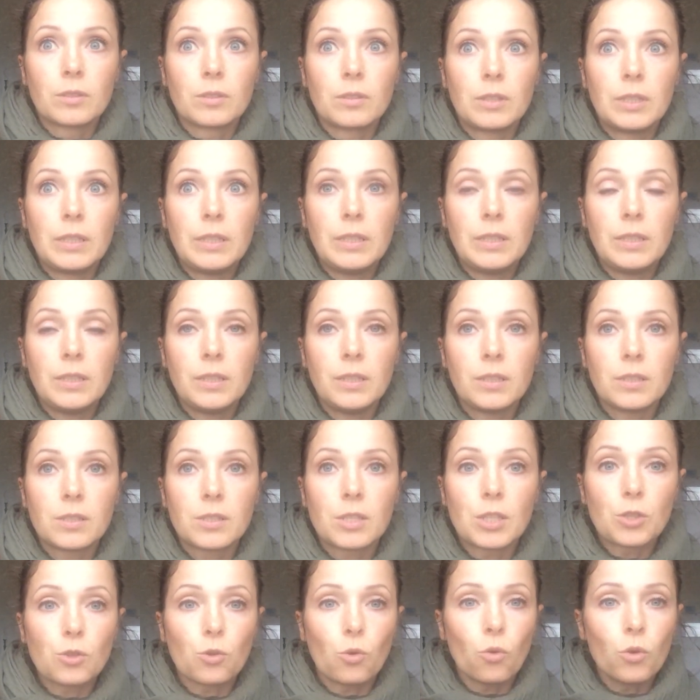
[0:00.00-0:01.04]
die
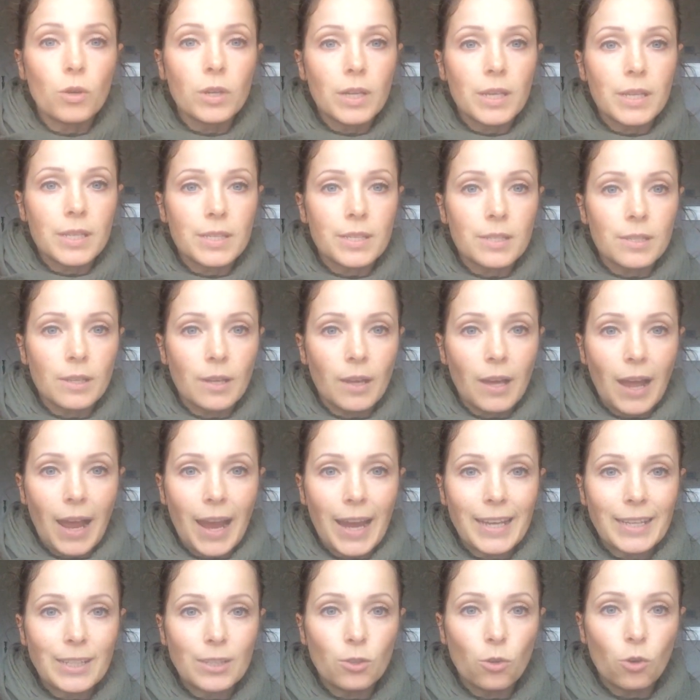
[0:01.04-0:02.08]
Zitrone ist
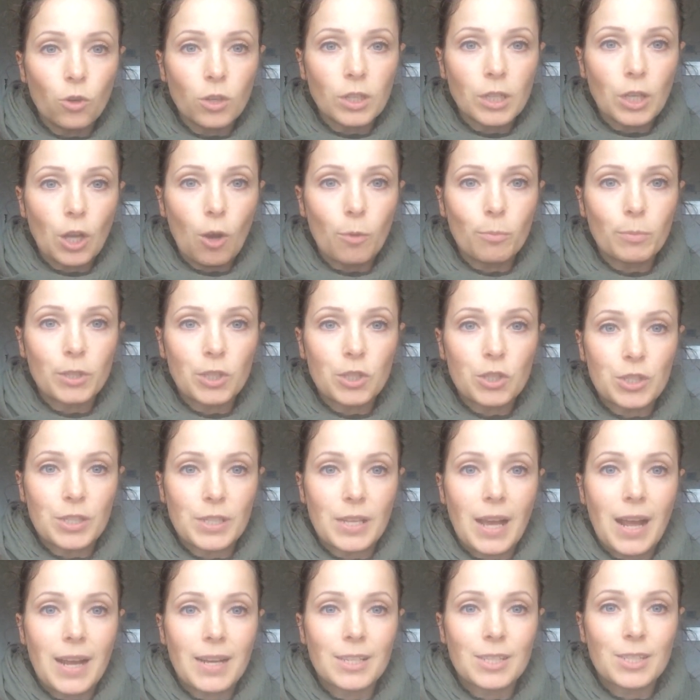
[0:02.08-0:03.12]
ein unglaublich
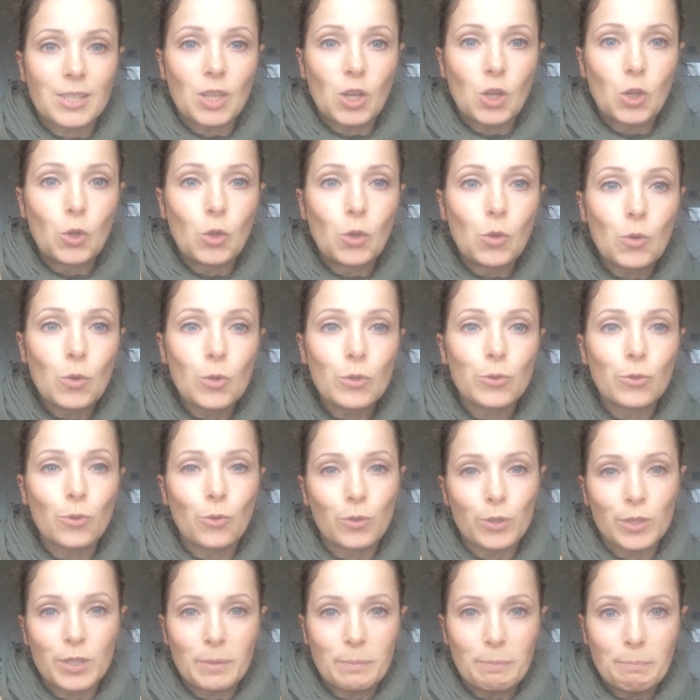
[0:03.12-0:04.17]
starkes
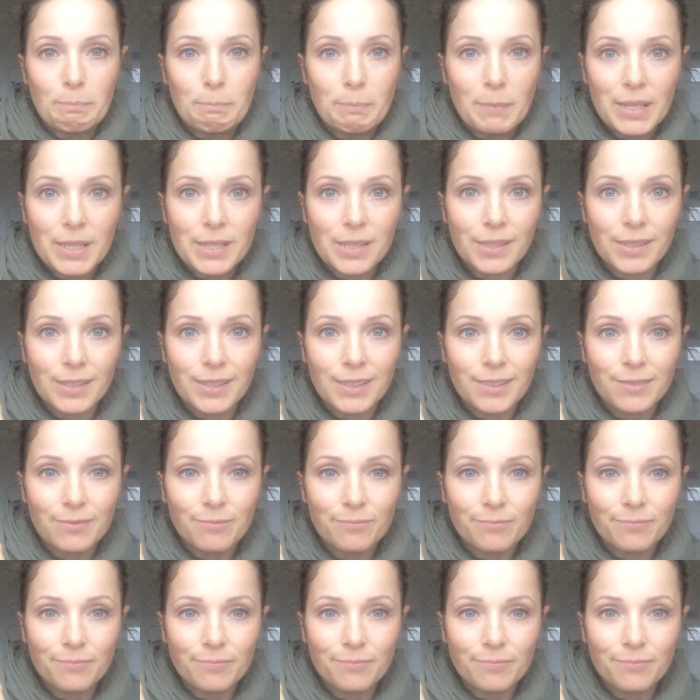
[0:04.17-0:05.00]
Lösungsmittel.